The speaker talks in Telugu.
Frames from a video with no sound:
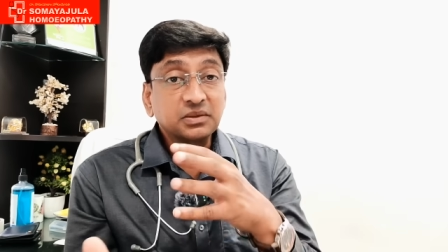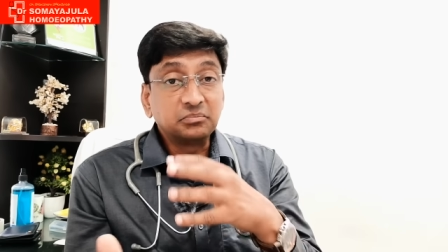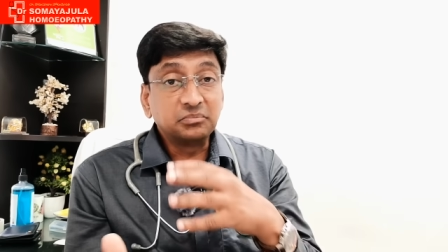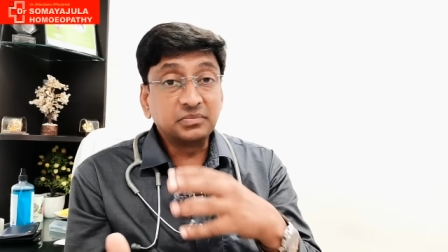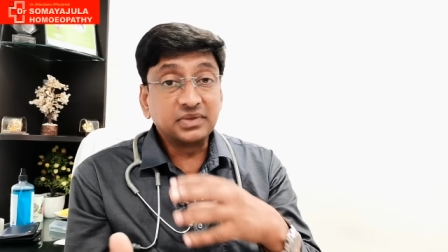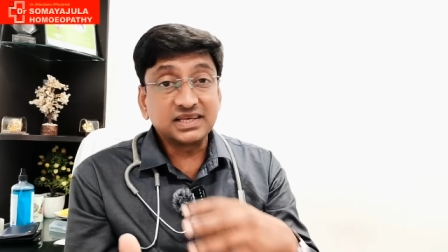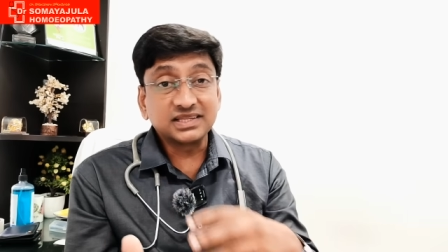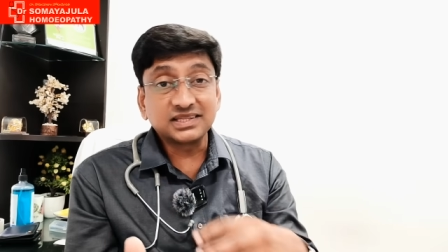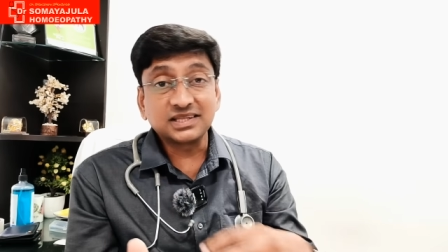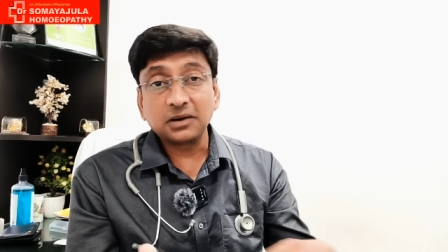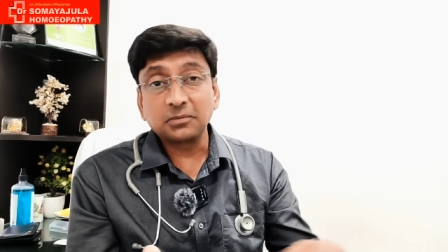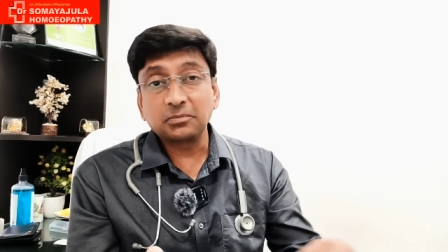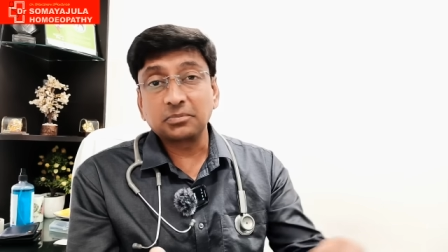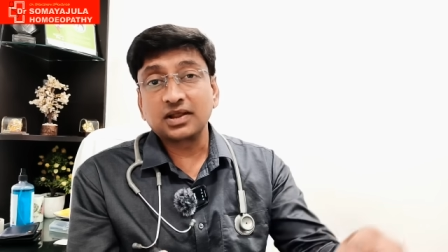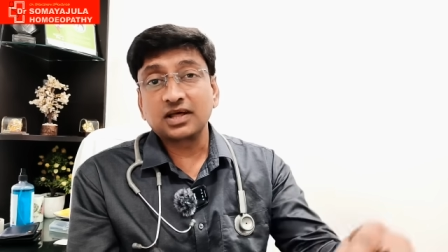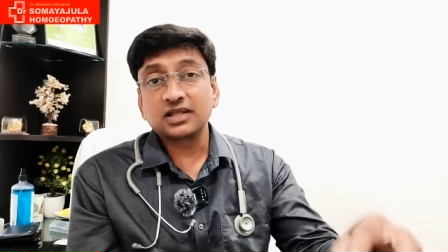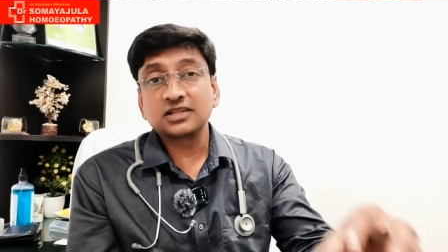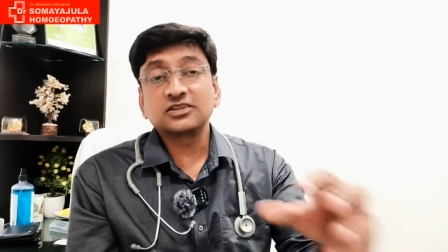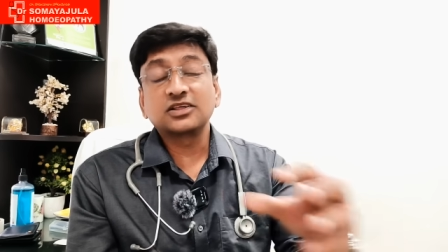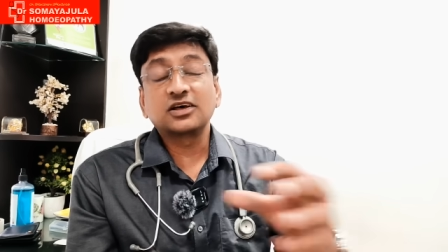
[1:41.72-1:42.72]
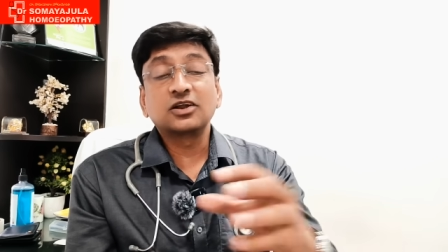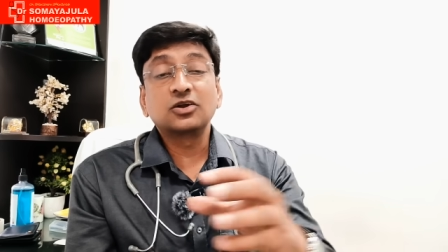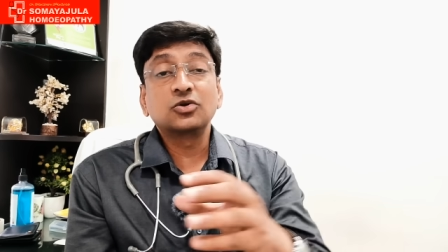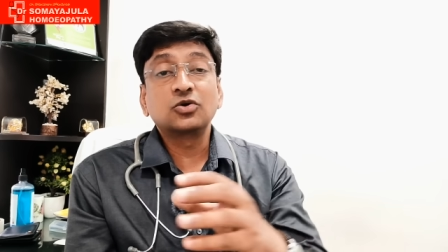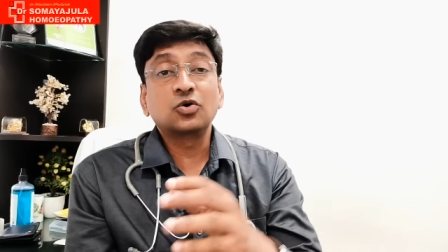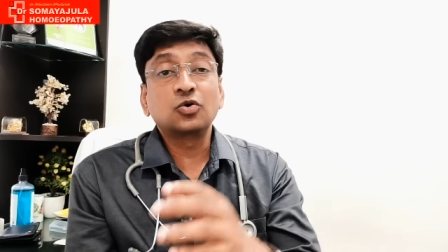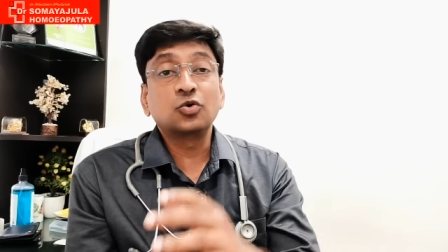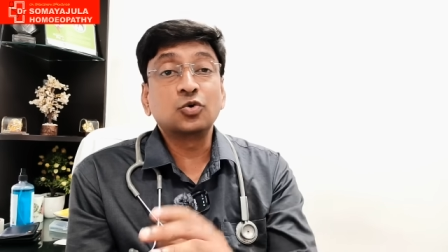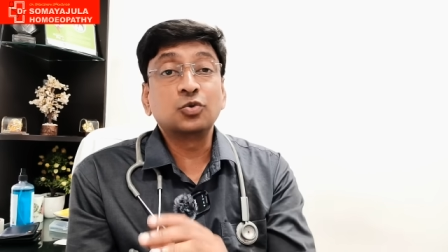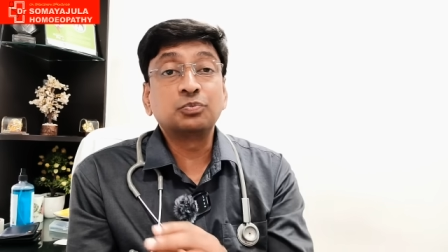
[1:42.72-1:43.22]
మిగతా
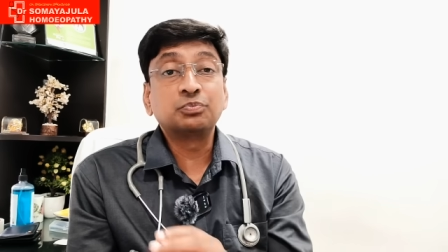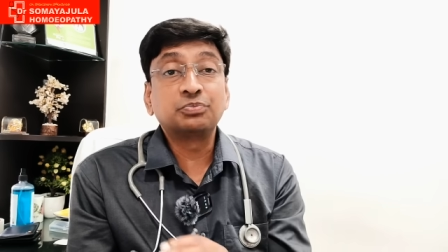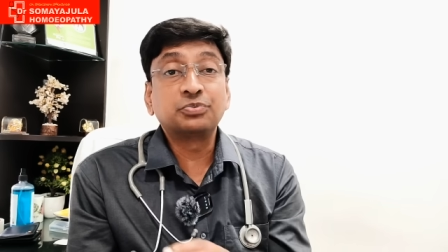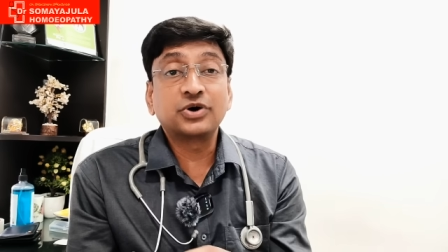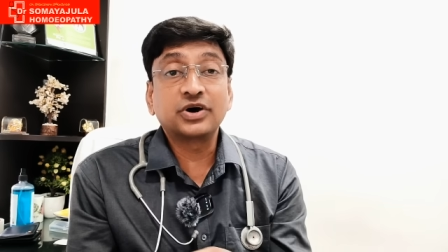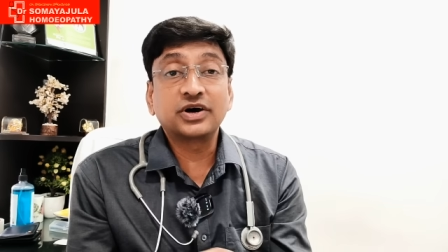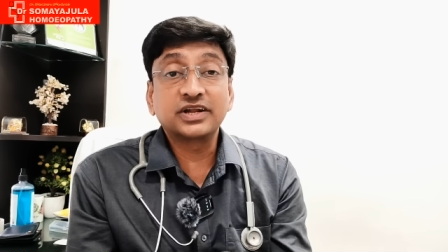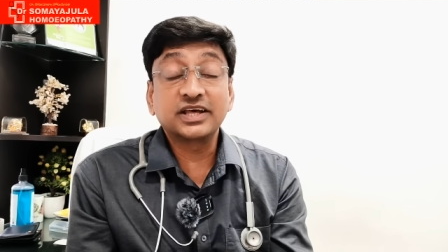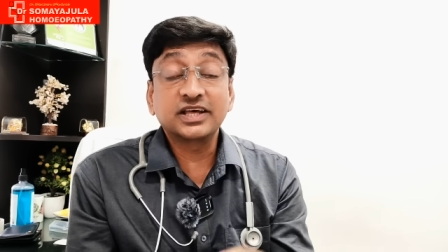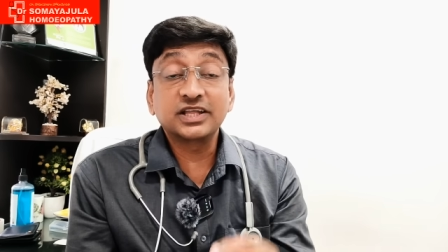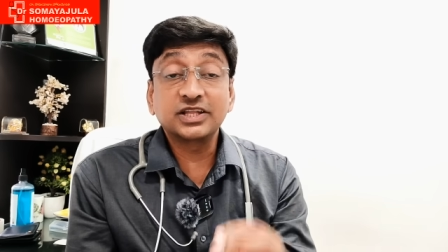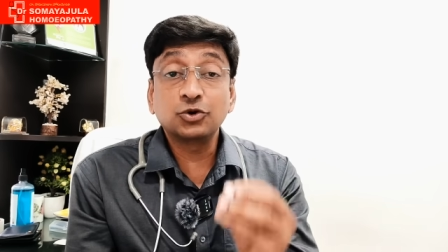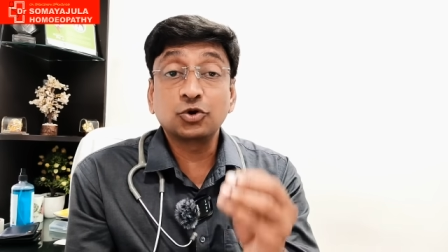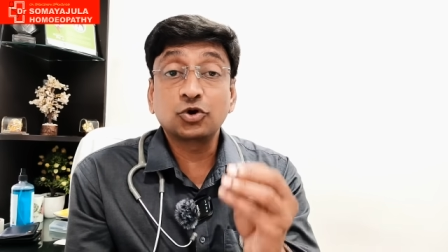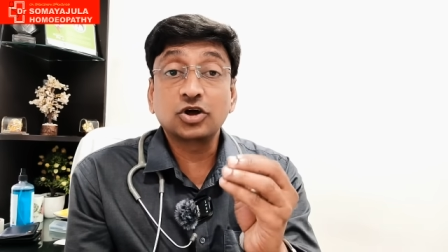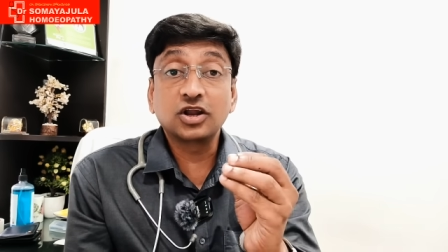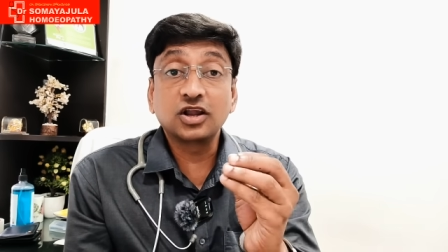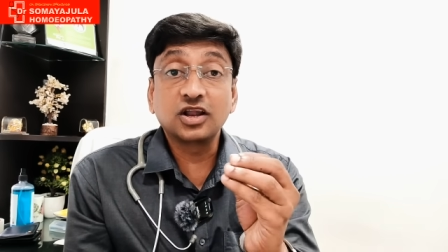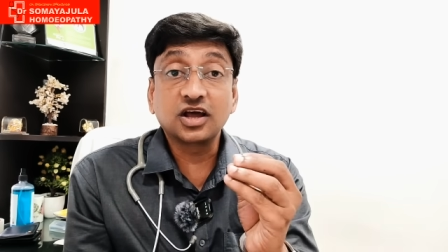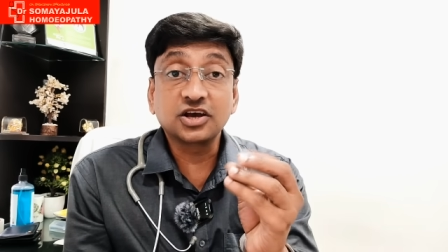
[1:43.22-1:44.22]
ప్రాంతాల్లో ఉప్పు అనేది ఒక